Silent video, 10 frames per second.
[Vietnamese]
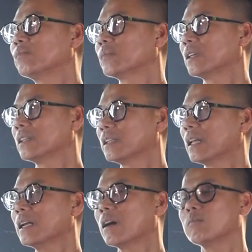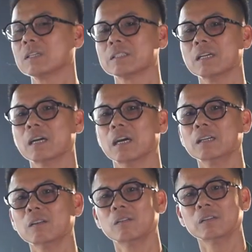rồi từ tấn công từ sơ
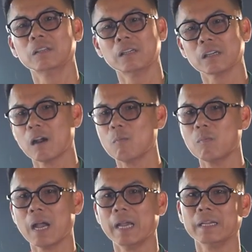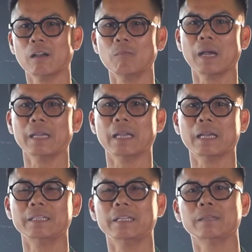hở thôi. Không ai không ai
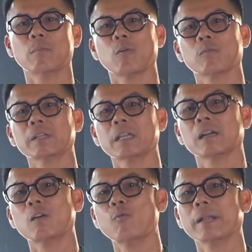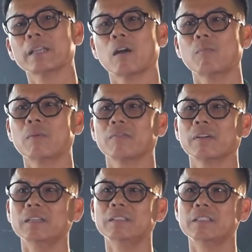dạy gì một cái trận đấu quan trọng mà
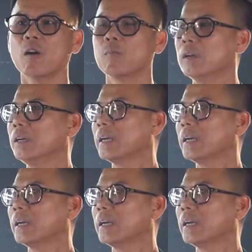phải dồn lên